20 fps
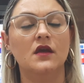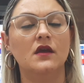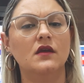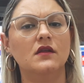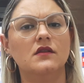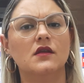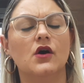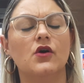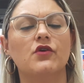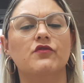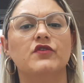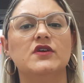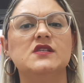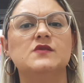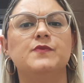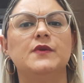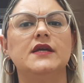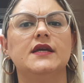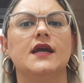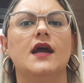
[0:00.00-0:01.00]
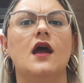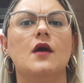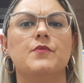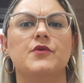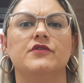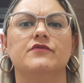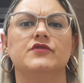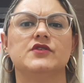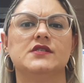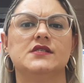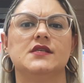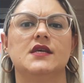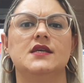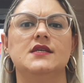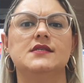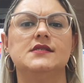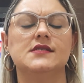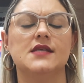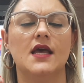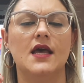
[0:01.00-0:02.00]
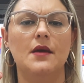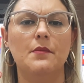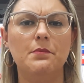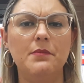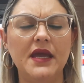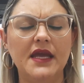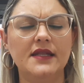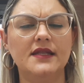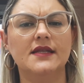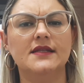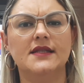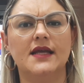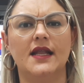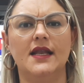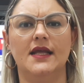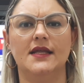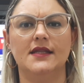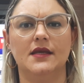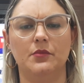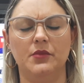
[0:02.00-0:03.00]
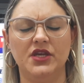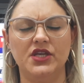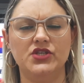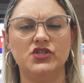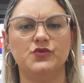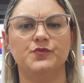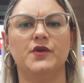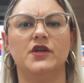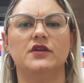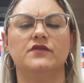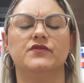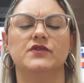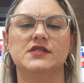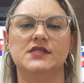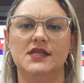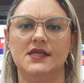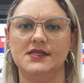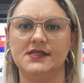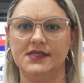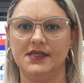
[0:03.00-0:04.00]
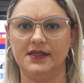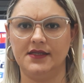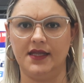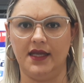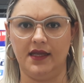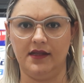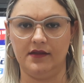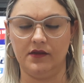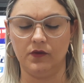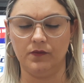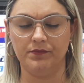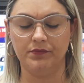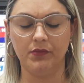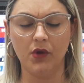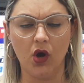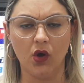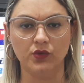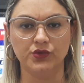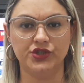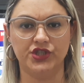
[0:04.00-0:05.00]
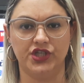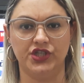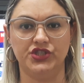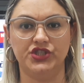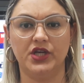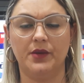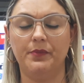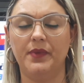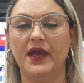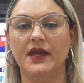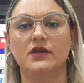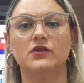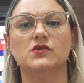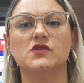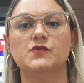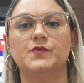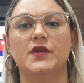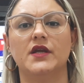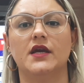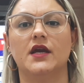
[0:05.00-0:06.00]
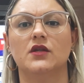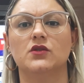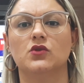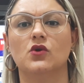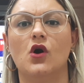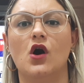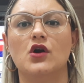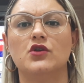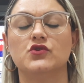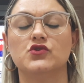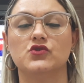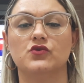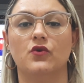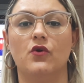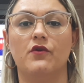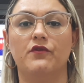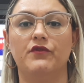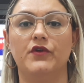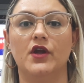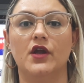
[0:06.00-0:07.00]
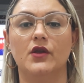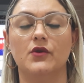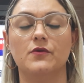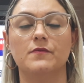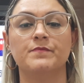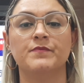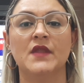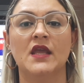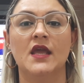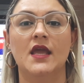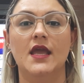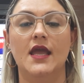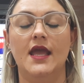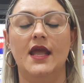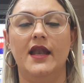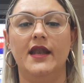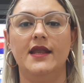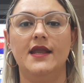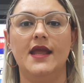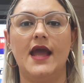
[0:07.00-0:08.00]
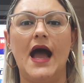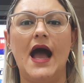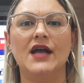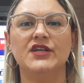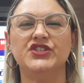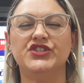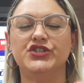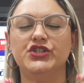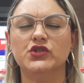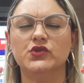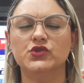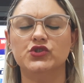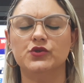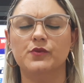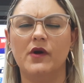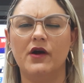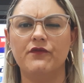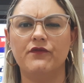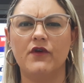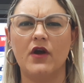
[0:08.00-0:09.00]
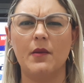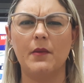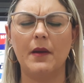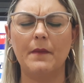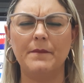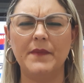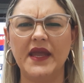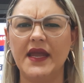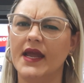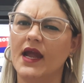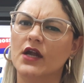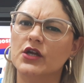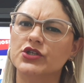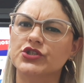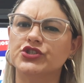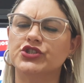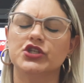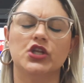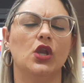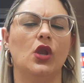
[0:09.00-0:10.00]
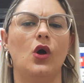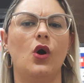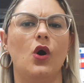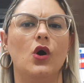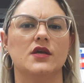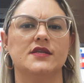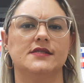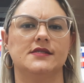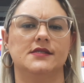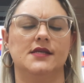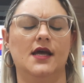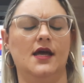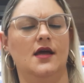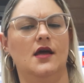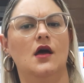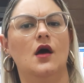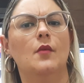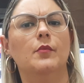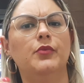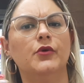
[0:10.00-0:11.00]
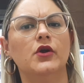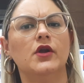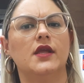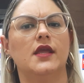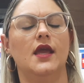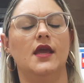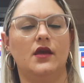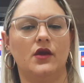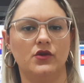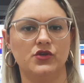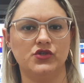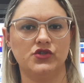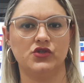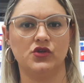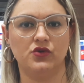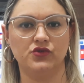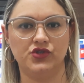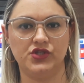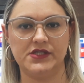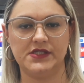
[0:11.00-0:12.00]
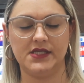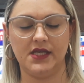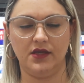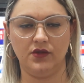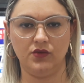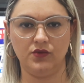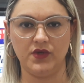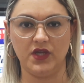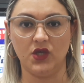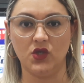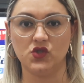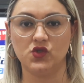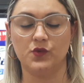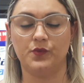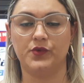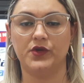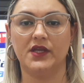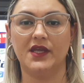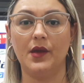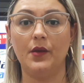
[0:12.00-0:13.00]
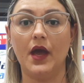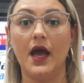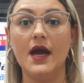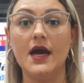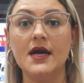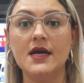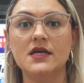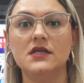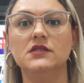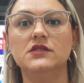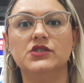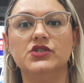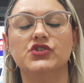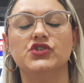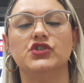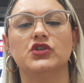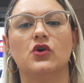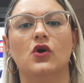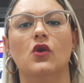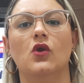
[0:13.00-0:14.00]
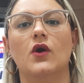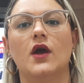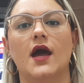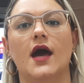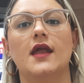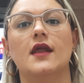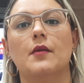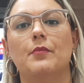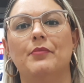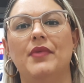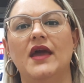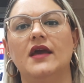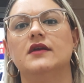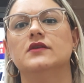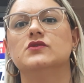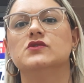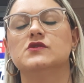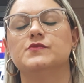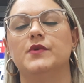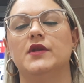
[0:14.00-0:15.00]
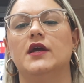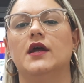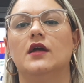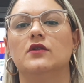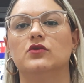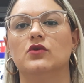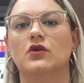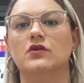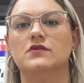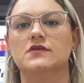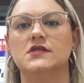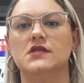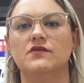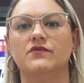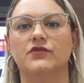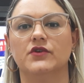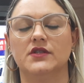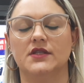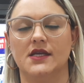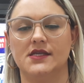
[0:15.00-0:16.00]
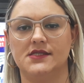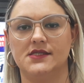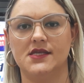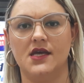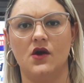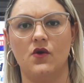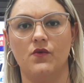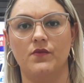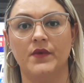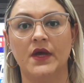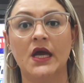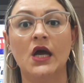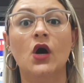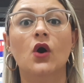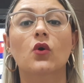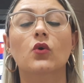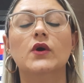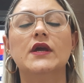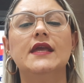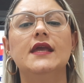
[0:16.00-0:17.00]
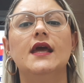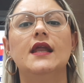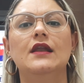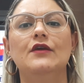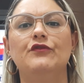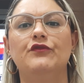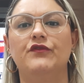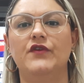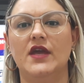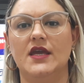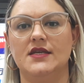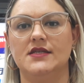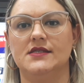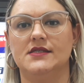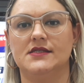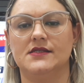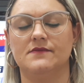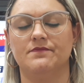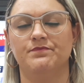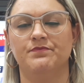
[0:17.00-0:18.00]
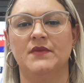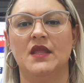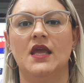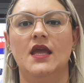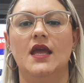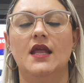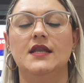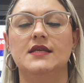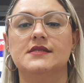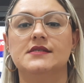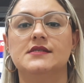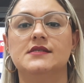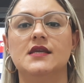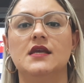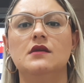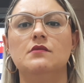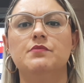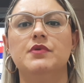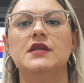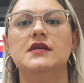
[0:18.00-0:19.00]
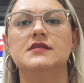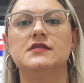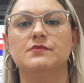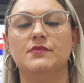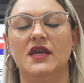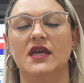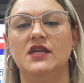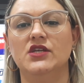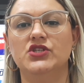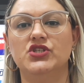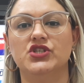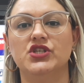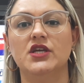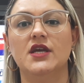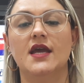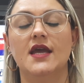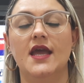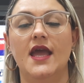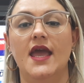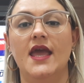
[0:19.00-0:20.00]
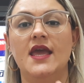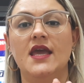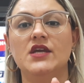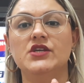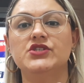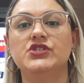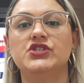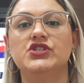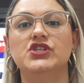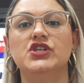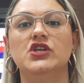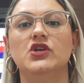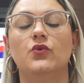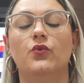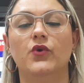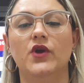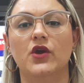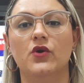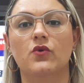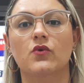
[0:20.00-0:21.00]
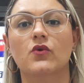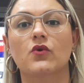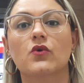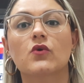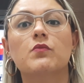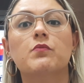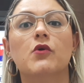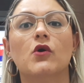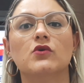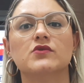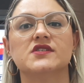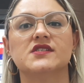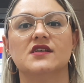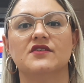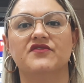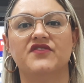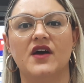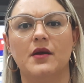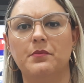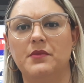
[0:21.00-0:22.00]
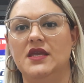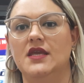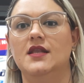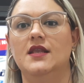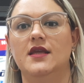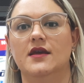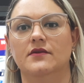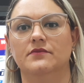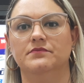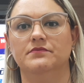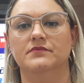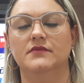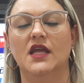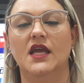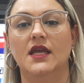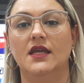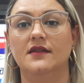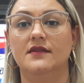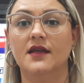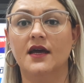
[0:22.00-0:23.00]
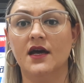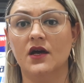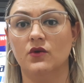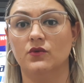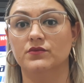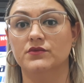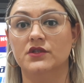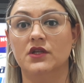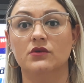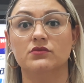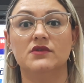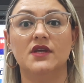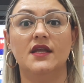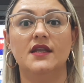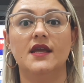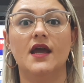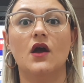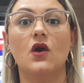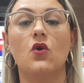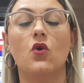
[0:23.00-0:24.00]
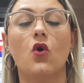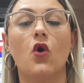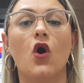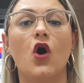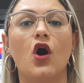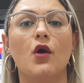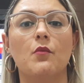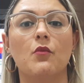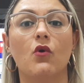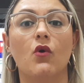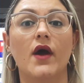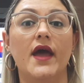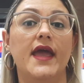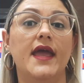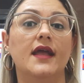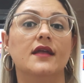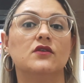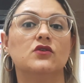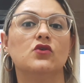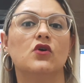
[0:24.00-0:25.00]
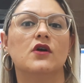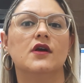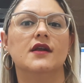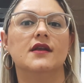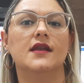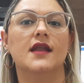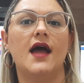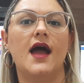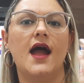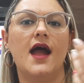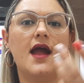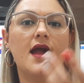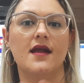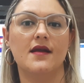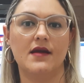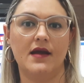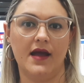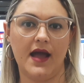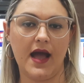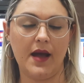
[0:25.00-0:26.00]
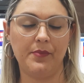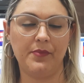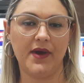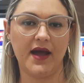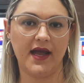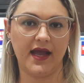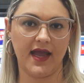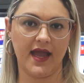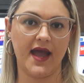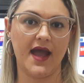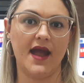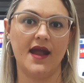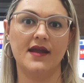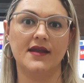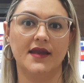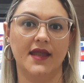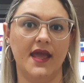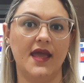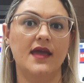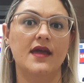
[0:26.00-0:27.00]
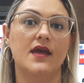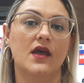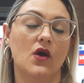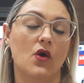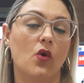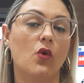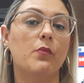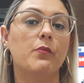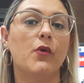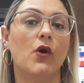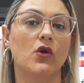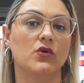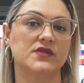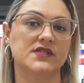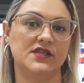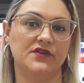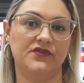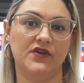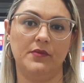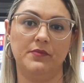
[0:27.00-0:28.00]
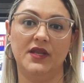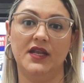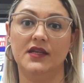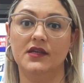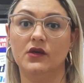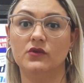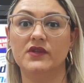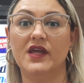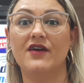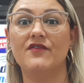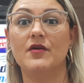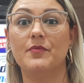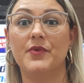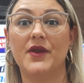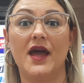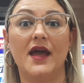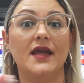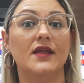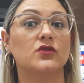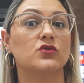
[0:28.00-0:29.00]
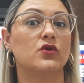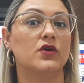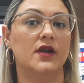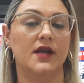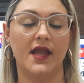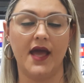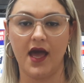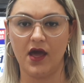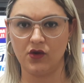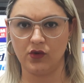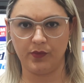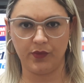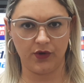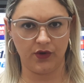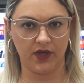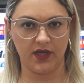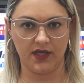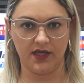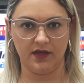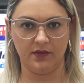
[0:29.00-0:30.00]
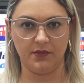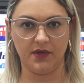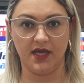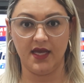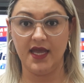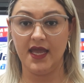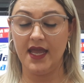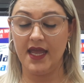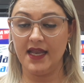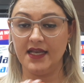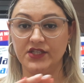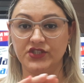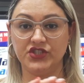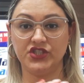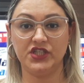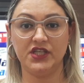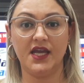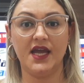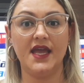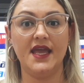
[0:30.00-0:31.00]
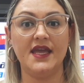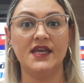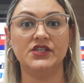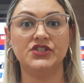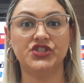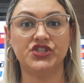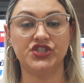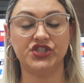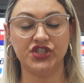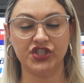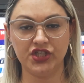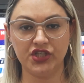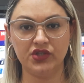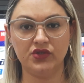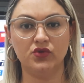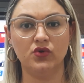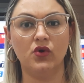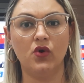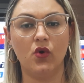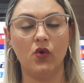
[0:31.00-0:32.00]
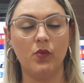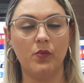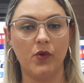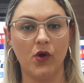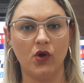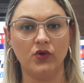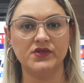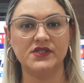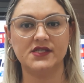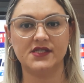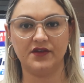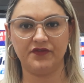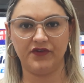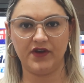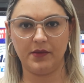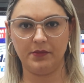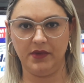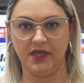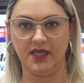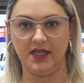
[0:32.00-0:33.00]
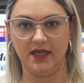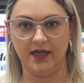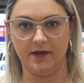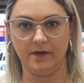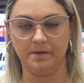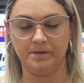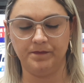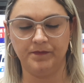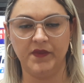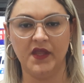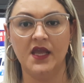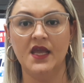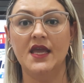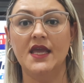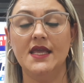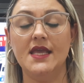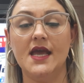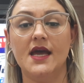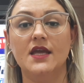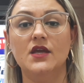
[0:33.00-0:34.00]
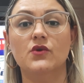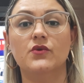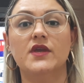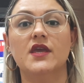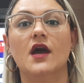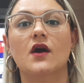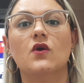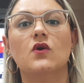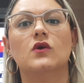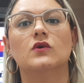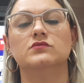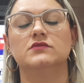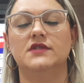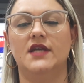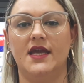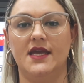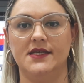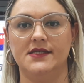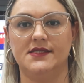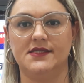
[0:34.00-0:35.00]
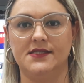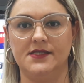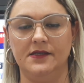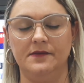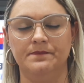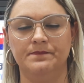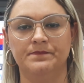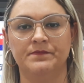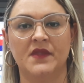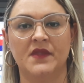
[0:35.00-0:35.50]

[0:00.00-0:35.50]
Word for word: Então eu vou explicar para vocês bem detalhadamente para que vocês entendam. Bom, gente, a PEC dos precatórios, o governo, ele agiu de uma forma bem ardilosa. Por que, que eu estou dizendo isso? Porque antes de colocar a PEC dos precatórios em votação, o que ele fez? Ele simplesmente extinguiu o Bolsa Família. Então, não teria como retornar a pagar, né, o Bolsa Família. Não dava para retornar o programa. Ele tinha extinto o Bolsa Família. E aí o que acontece?